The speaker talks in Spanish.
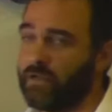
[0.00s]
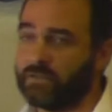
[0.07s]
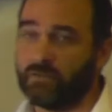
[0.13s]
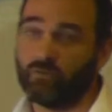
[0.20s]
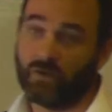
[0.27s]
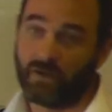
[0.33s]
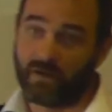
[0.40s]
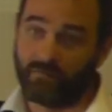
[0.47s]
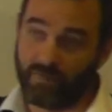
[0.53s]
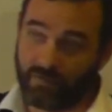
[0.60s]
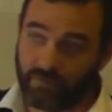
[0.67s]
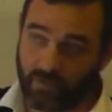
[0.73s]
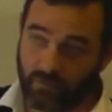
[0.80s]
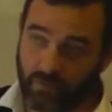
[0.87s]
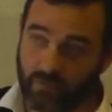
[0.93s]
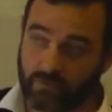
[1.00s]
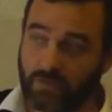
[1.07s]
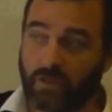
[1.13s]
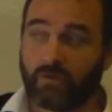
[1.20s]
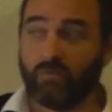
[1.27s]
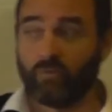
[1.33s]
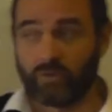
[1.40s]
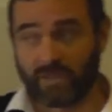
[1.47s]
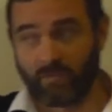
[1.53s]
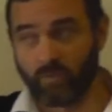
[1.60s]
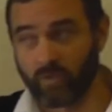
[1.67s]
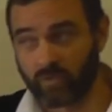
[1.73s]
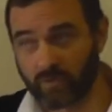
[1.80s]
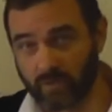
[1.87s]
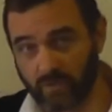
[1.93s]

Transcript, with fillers: según el Rambam, de nuevo, que es como estamos,